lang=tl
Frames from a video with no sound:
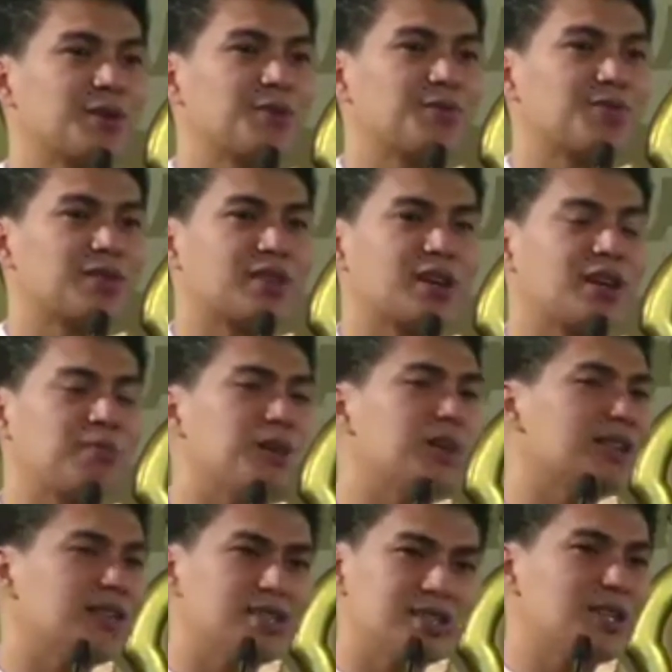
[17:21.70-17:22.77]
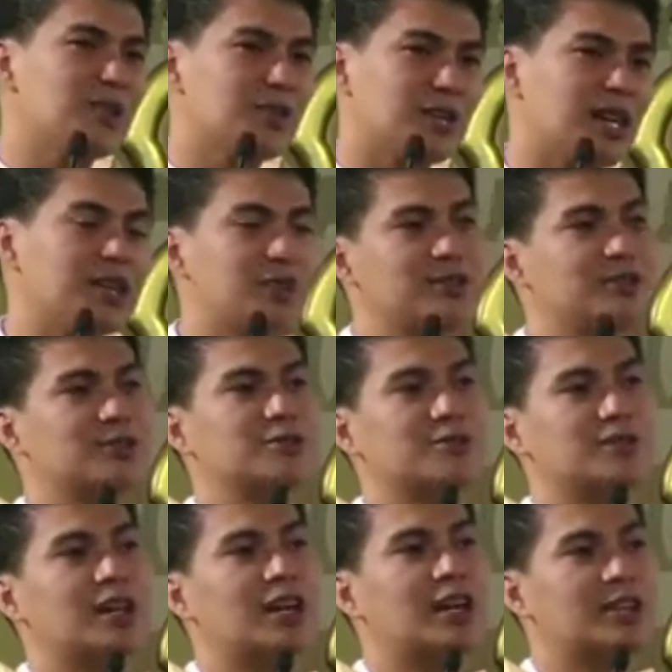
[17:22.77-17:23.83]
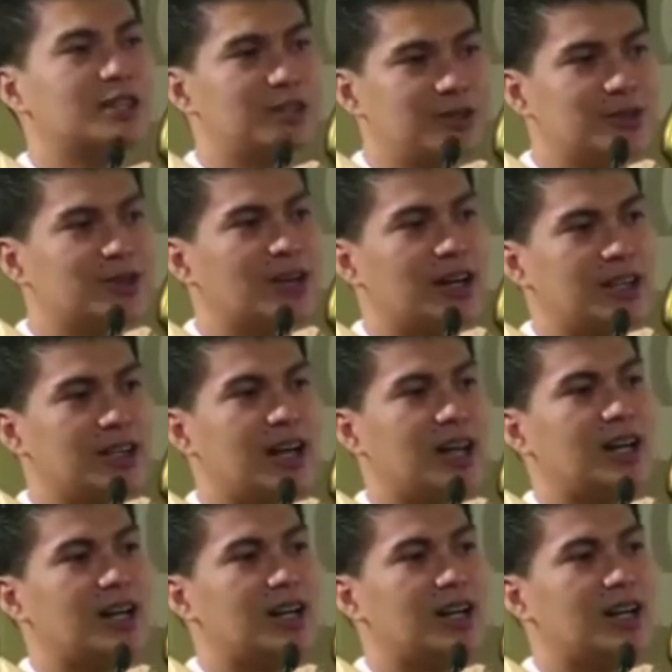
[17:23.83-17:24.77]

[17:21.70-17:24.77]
Kapag nasigurado nyo na ang inyong anak